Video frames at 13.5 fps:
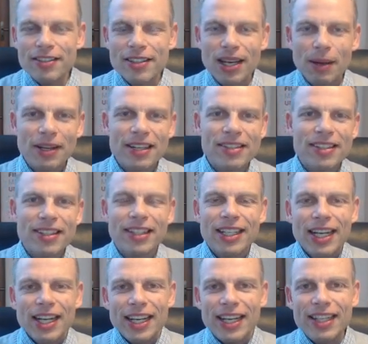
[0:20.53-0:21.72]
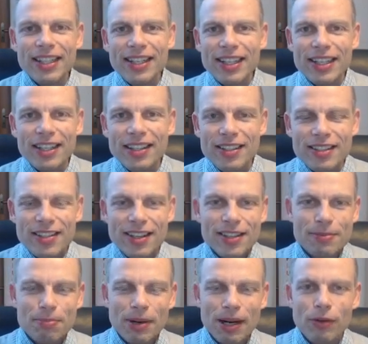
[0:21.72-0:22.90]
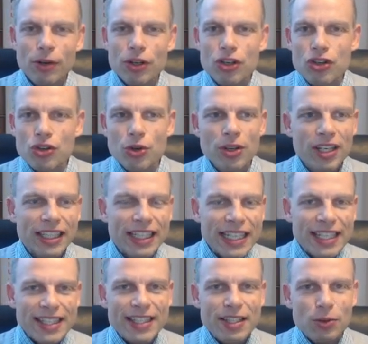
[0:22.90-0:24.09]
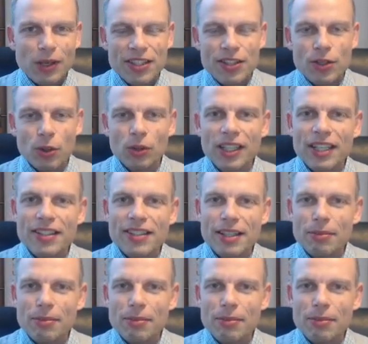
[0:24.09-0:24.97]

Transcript: Ich habe gestern in den Indizes ein paar wirklich schöne Situationen gesehen,